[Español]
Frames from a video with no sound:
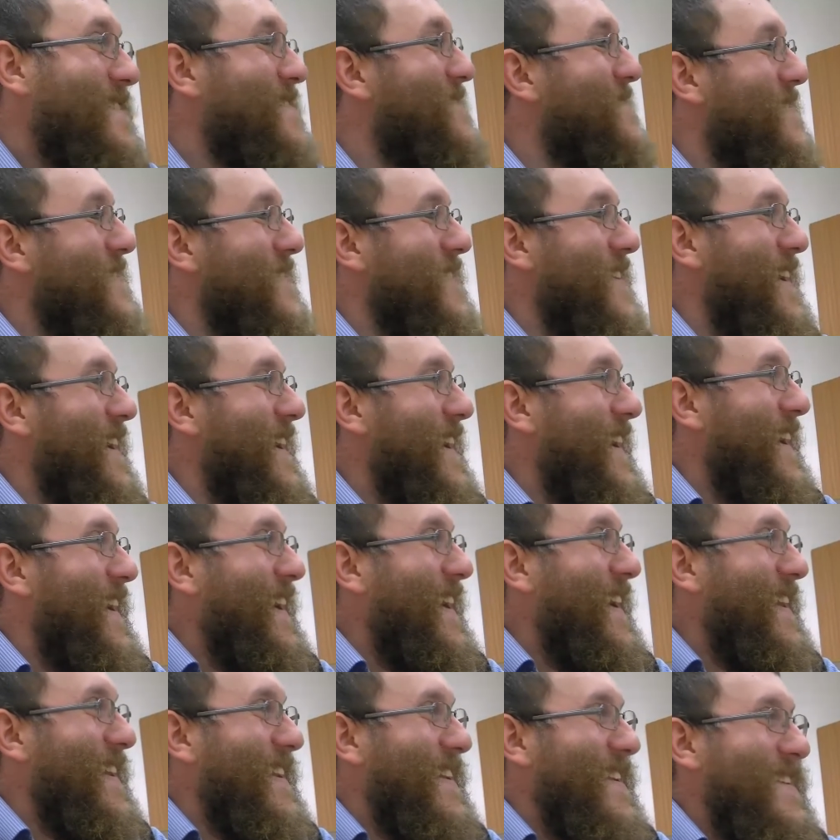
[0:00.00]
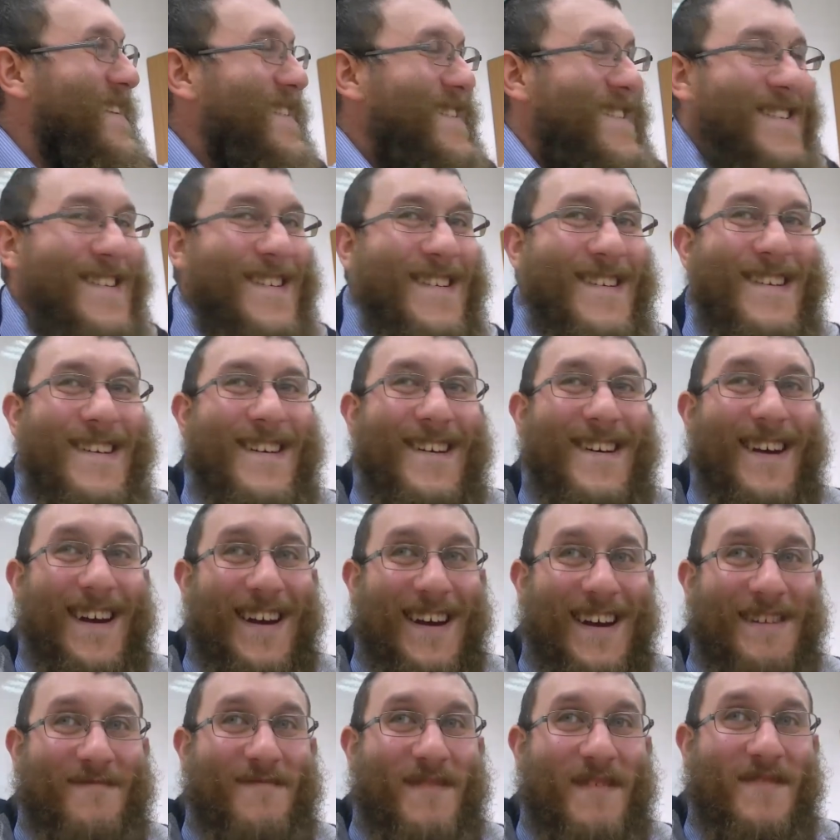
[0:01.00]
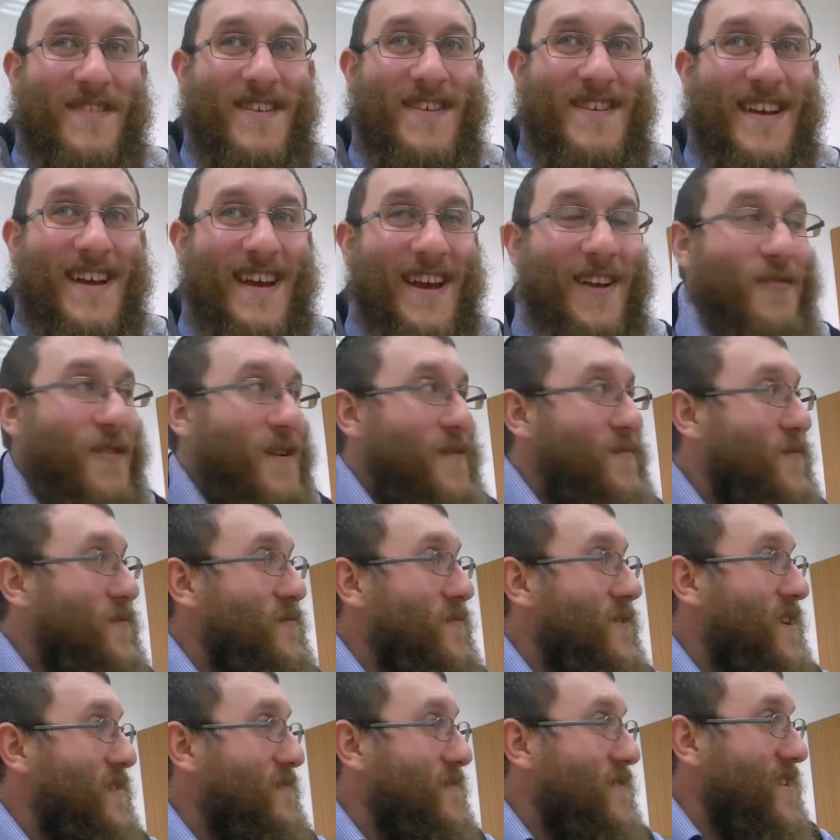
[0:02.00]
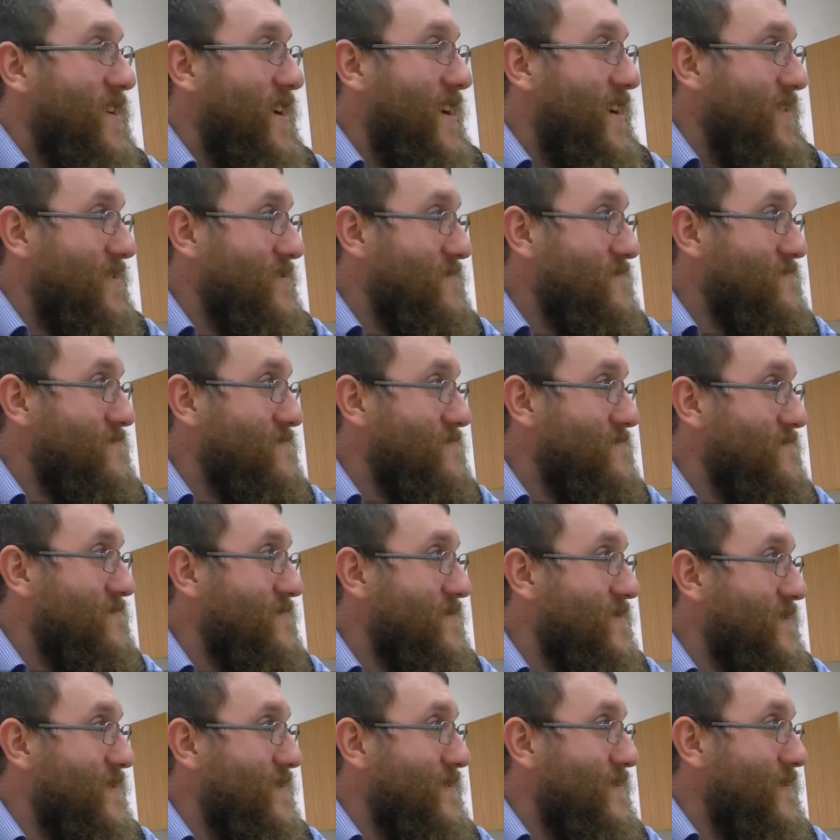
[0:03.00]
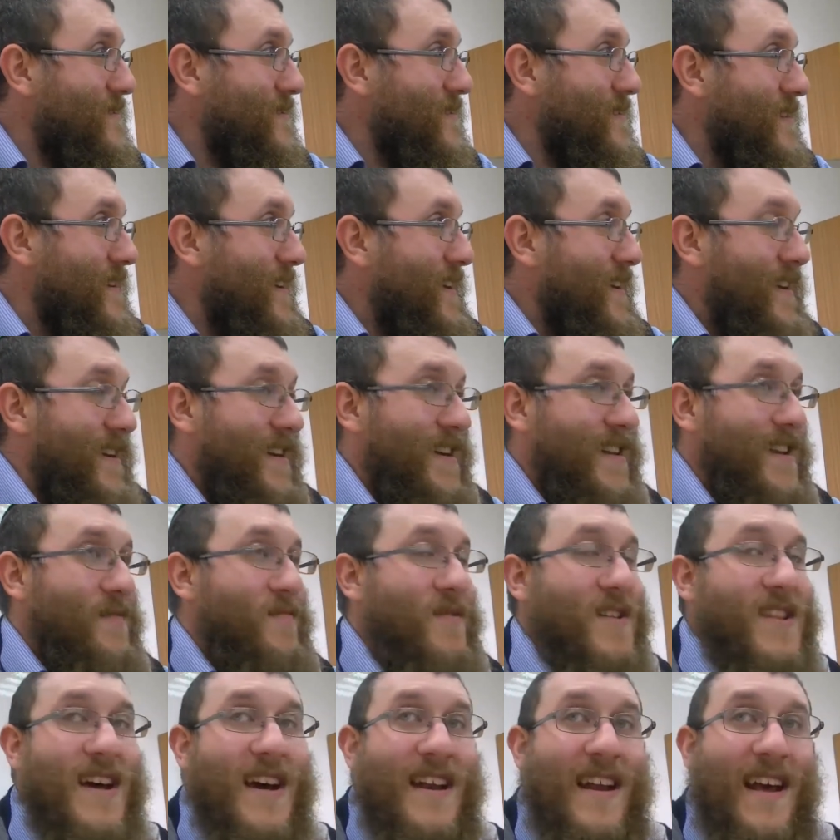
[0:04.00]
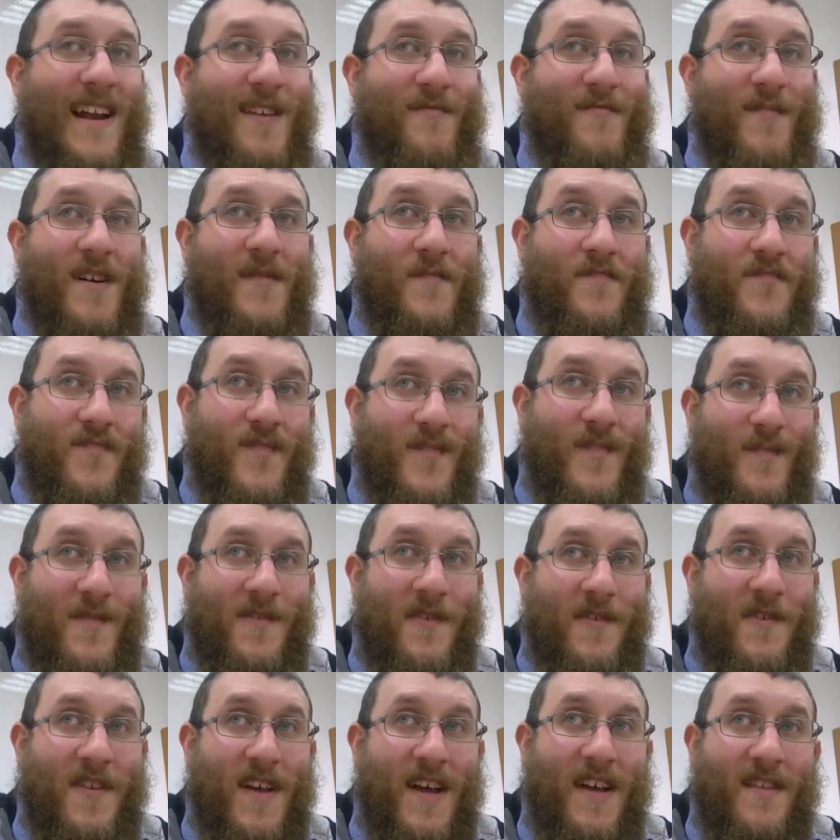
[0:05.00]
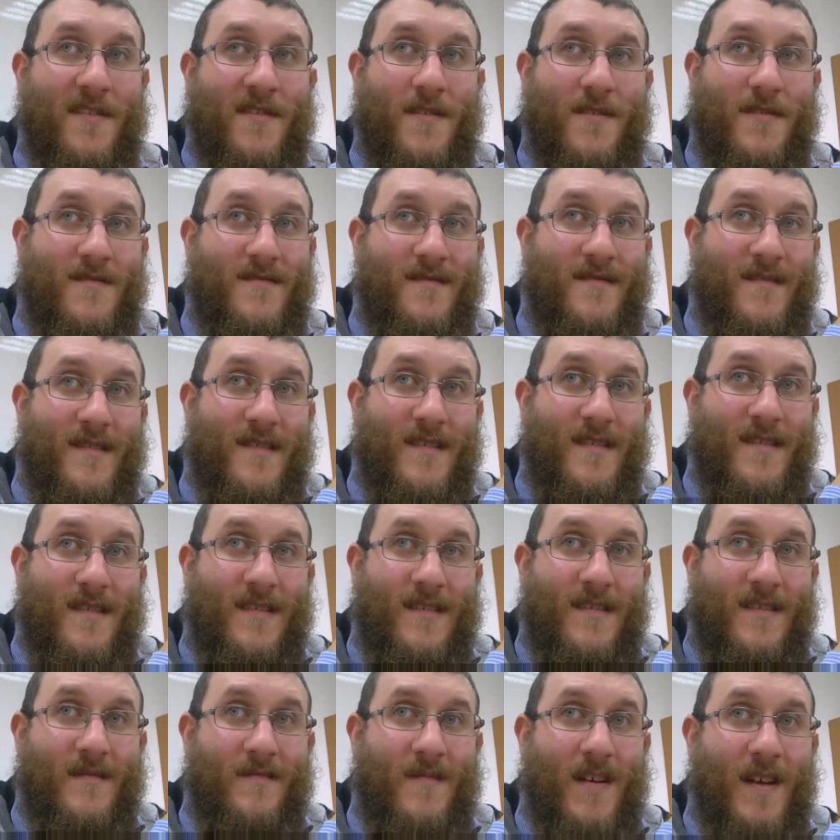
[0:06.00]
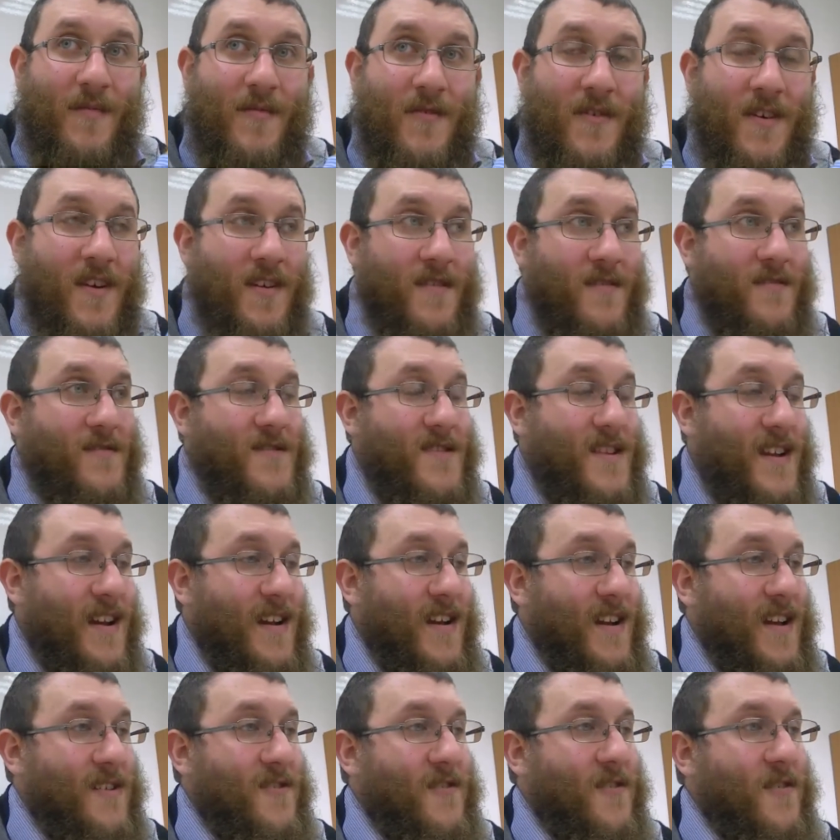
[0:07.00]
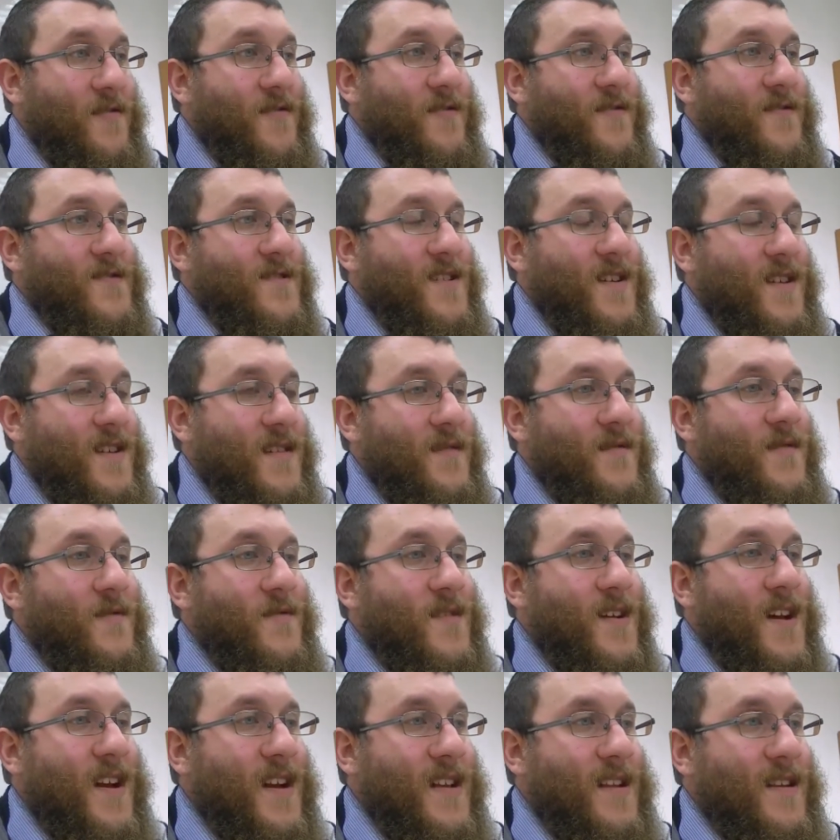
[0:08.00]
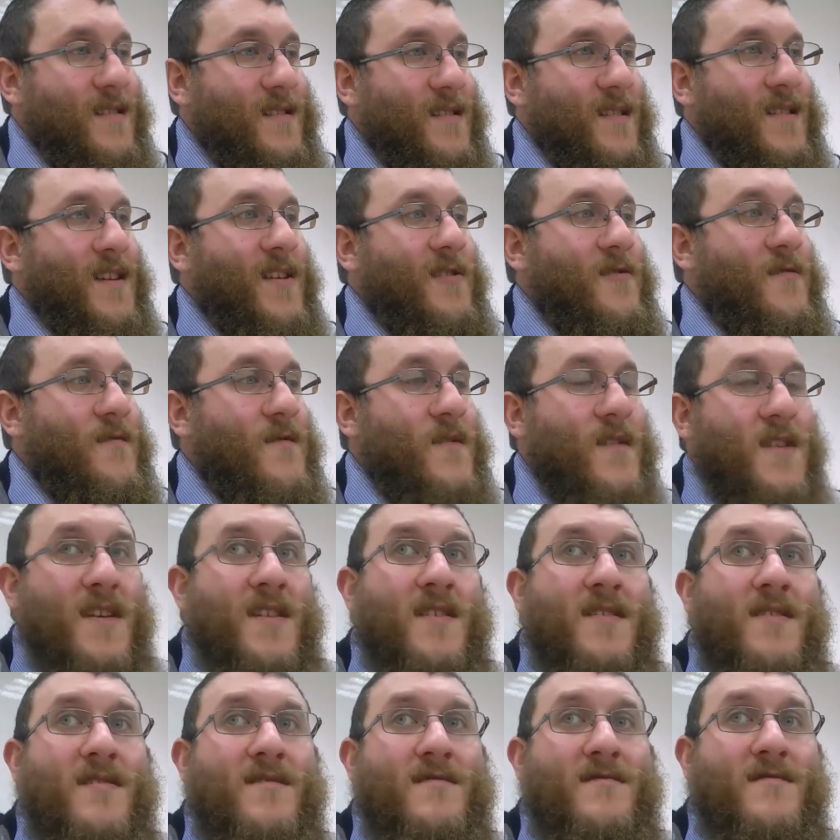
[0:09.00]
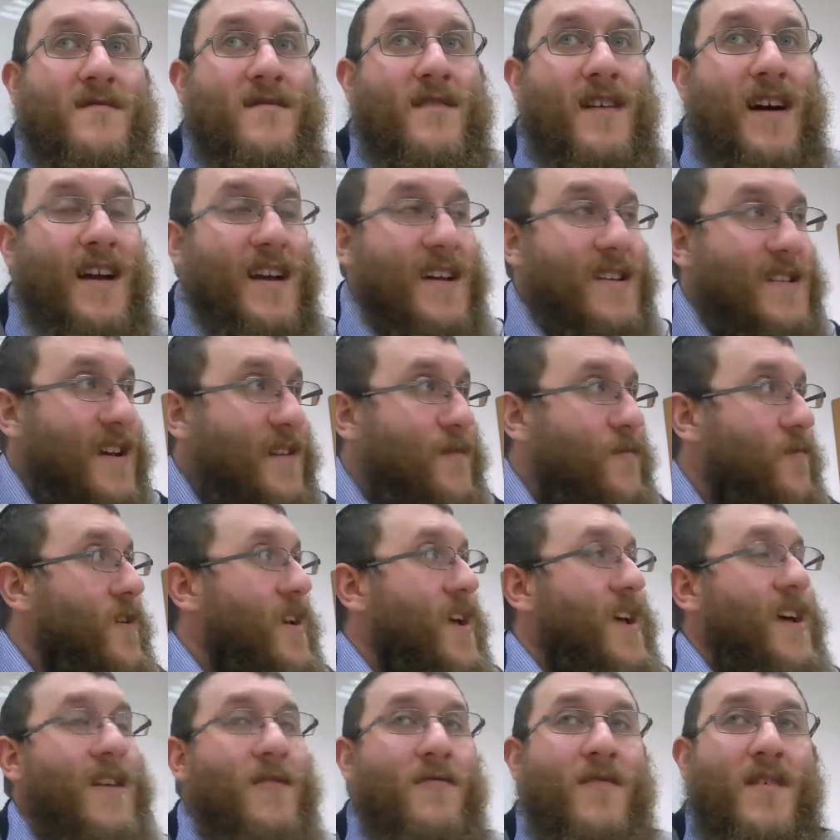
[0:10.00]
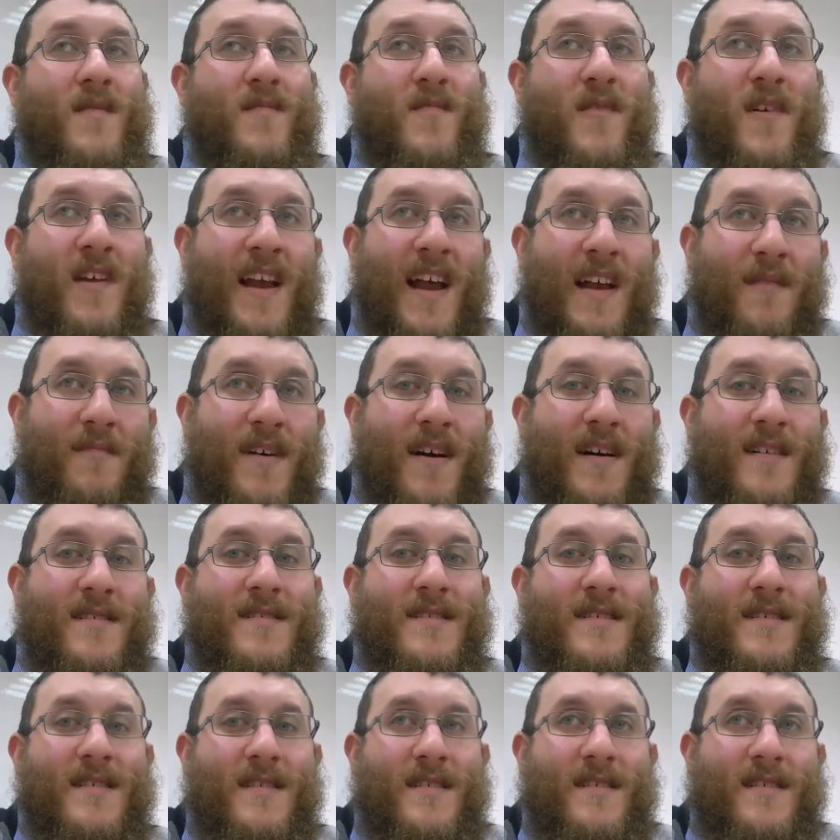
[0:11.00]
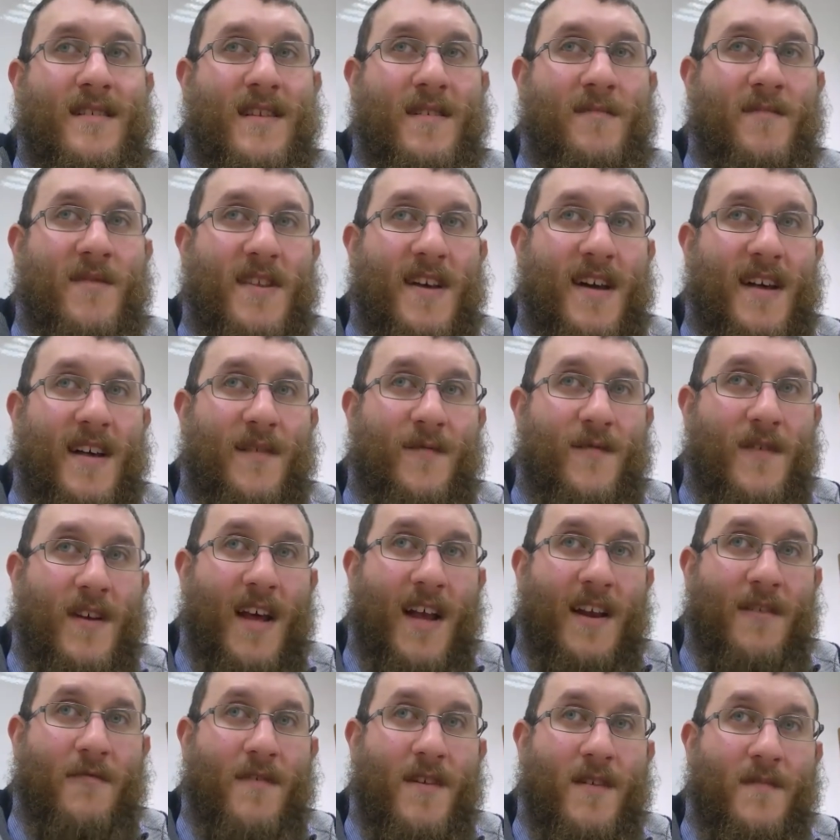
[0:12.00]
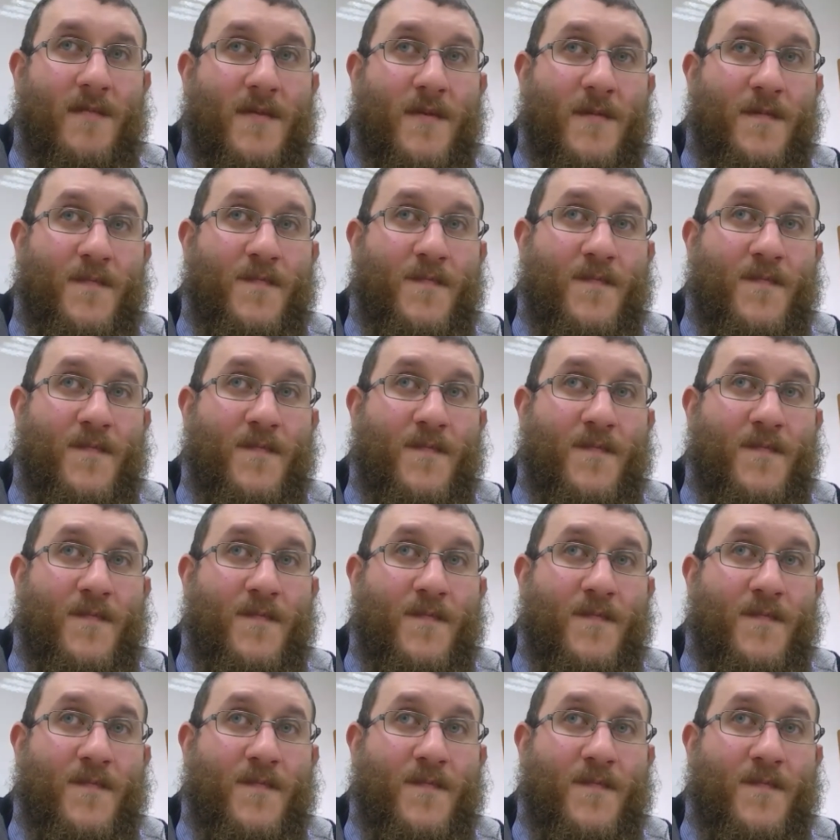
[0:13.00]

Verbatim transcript: Muy bien. El Ramón dice que el cuerpo es muy limitado y limita al alma. Por lo tanto, para poder conocer al Creador, conocer y disfrutar y entender lo infinito, hay que estar fuera del cuerpo. El alma ilimitada fuera del cuerpo.